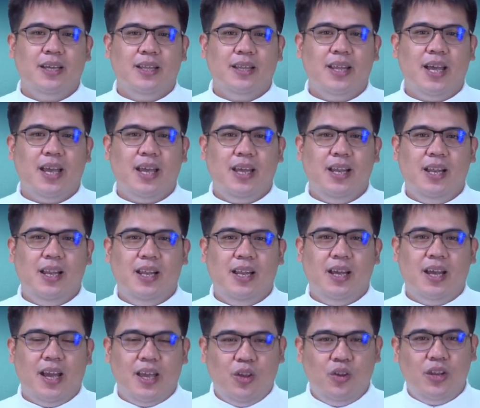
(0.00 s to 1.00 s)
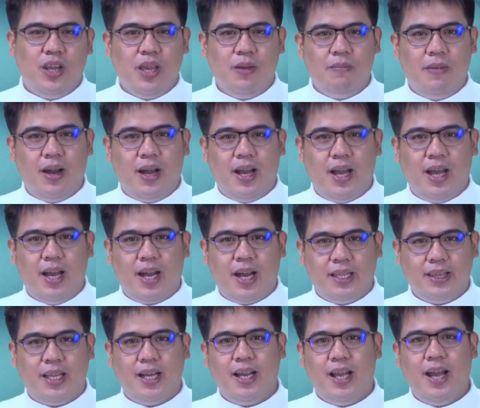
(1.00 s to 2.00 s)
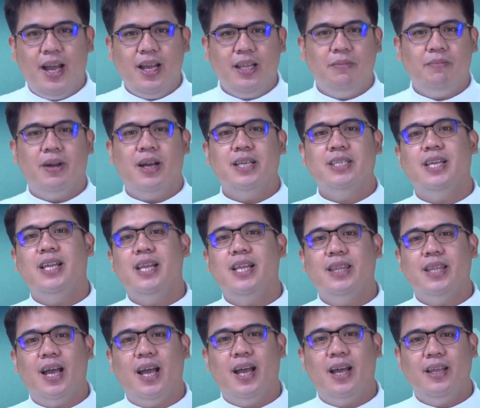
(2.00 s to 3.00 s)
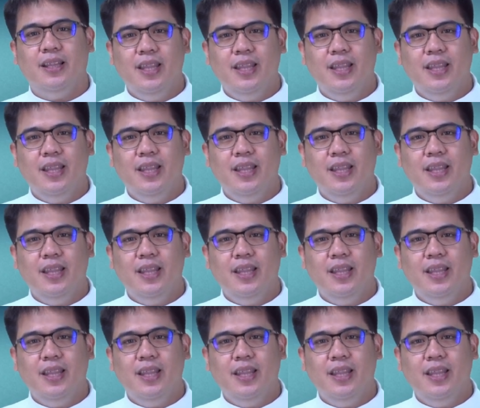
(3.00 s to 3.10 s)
Dahil yun ay mga kataga at mga salita